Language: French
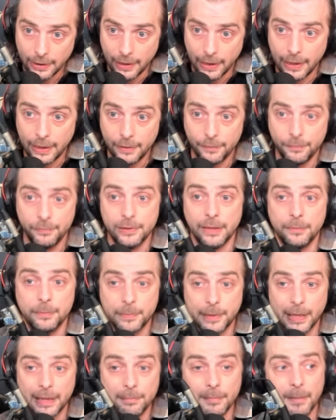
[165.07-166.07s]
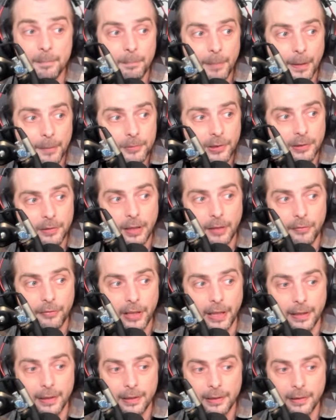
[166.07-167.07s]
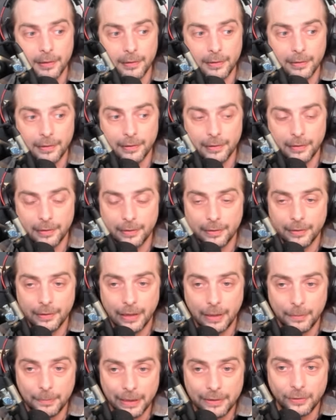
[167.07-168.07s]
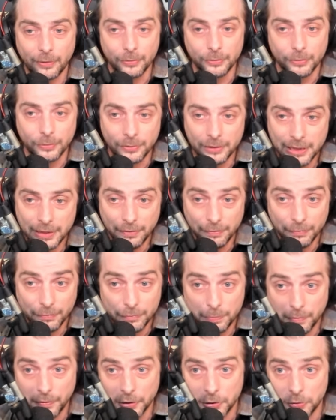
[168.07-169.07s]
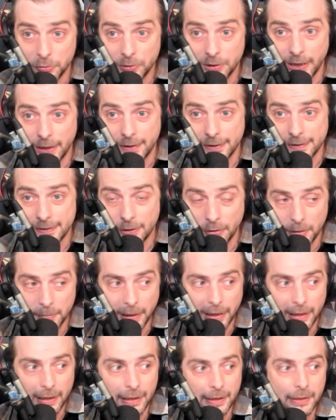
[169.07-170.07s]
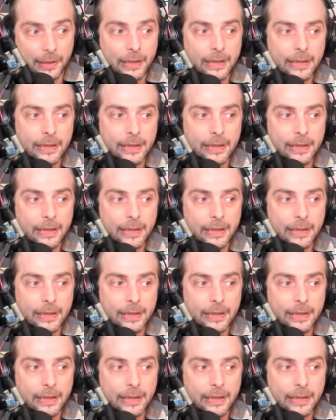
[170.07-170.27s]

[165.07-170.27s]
Elle, vous avez peut-être même pas besoin de la faire, la mettre en ulti, vous pouvez juste la laisser dans la backlane.